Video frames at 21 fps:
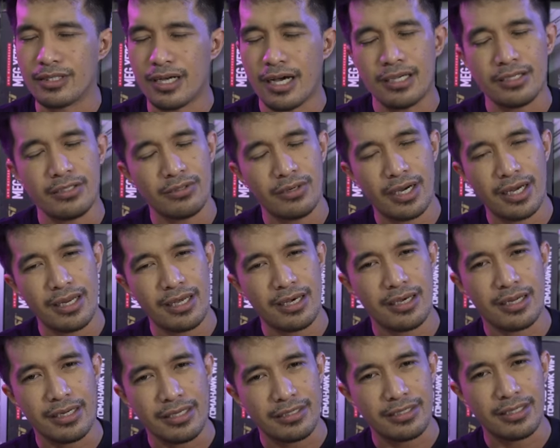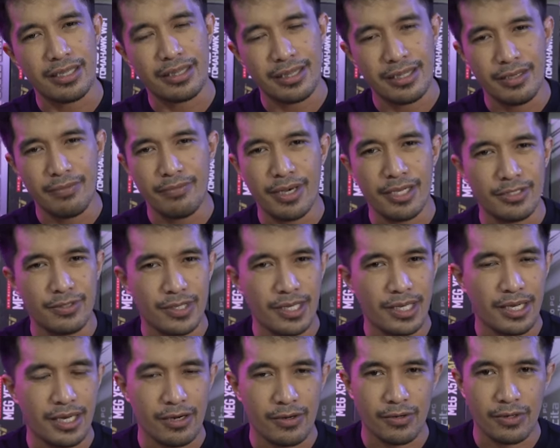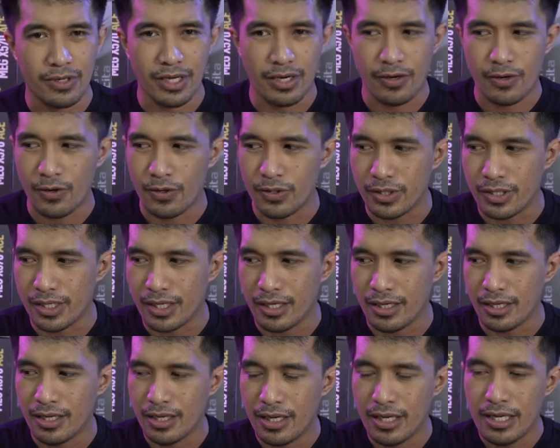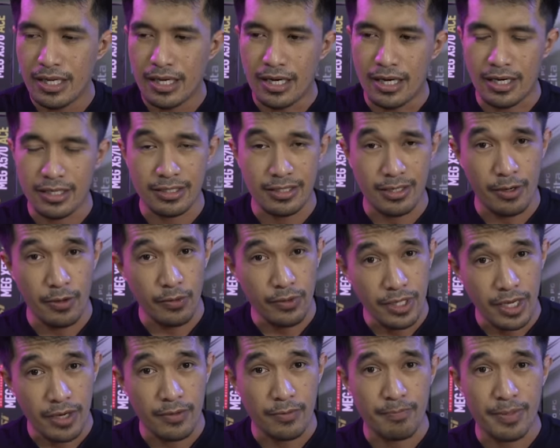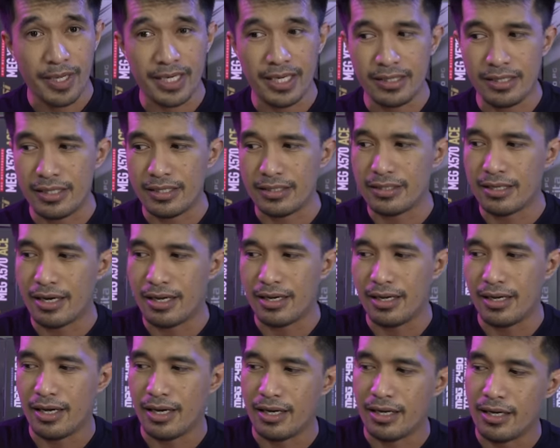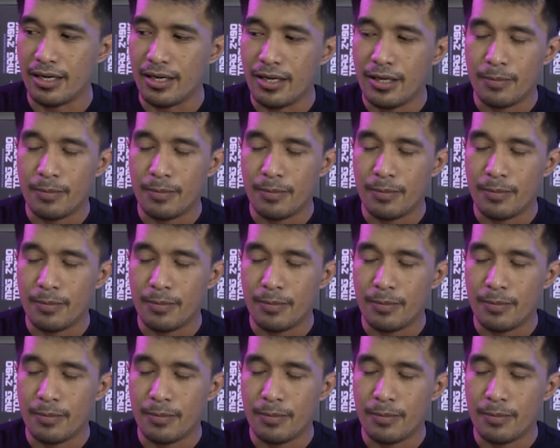Kaso nga lang recently medyo nagkaroon ng konting uh, ah, slowdown pagdating sa kanilang